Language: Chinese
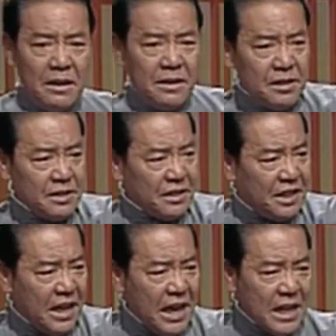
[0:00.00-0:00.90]
这是
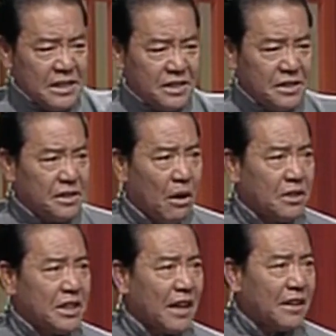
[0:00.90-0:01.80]
天子脚
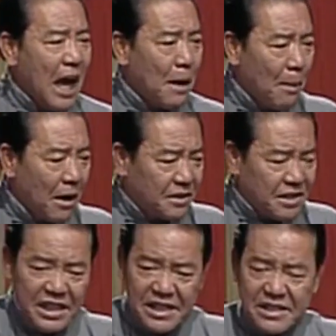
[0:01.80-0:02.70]
下大邦之
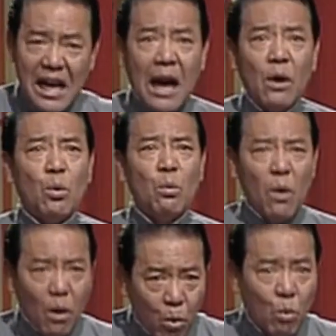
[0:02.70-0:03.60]
地，藏龙
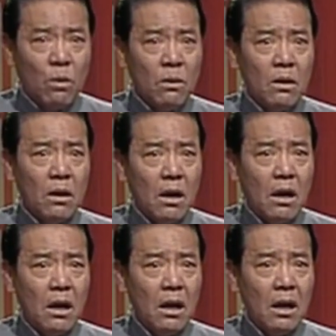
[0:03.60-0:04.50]
卧虎，
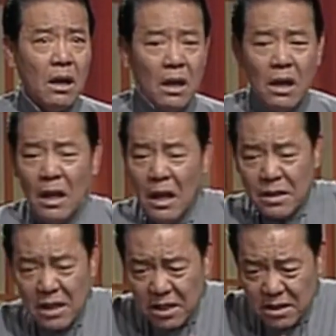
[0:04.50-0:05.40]

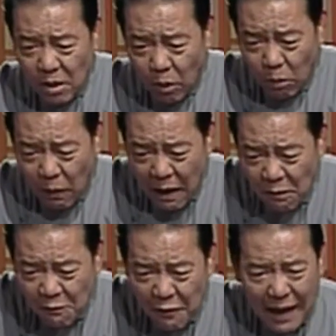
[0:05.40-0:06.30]
这是有
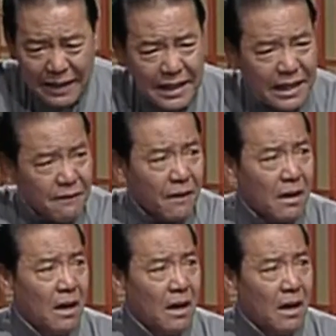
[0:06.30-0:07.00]
王法的地方。